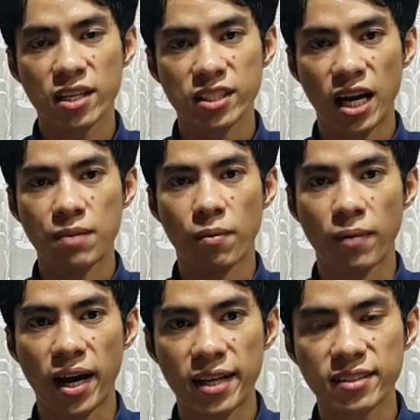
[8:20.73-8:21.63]
trai
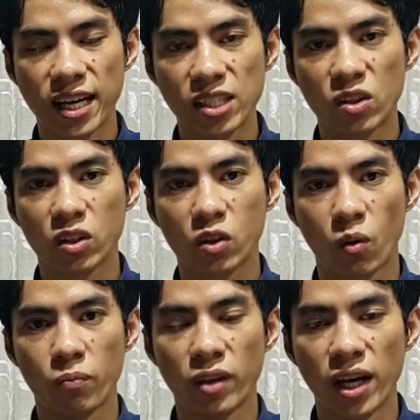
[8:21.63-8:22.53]
phẩm án trai có
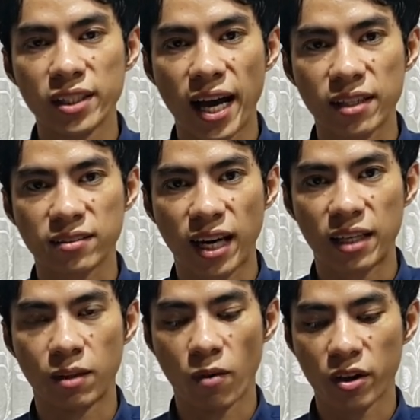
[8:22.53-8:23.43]
cụm nữ ai
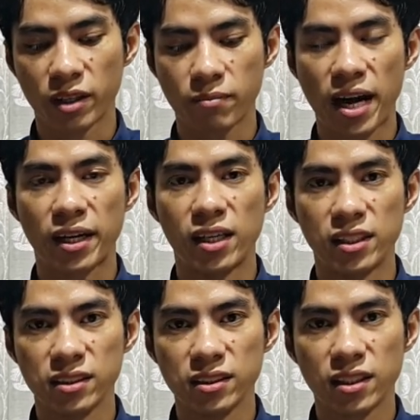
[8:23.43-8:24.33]
san là bọn nâng ban
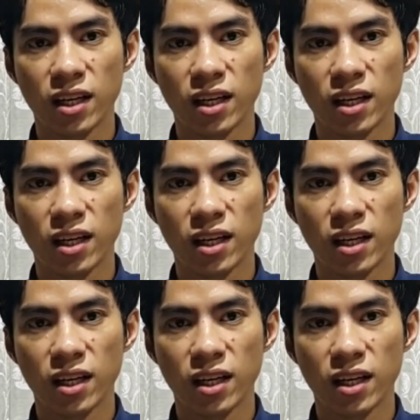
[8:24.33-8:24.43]
nữ